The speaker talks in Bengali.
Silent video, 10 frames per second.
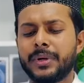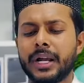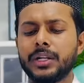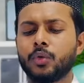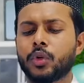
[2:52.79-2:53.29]

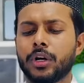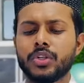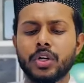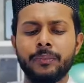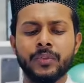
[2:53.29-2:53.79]
ব্র্যান্ড নিউ
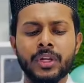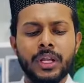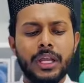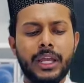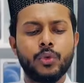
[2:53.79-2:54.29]
কন্ডিশন
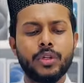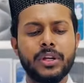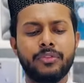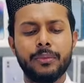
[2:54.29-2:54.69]
এই দুইটা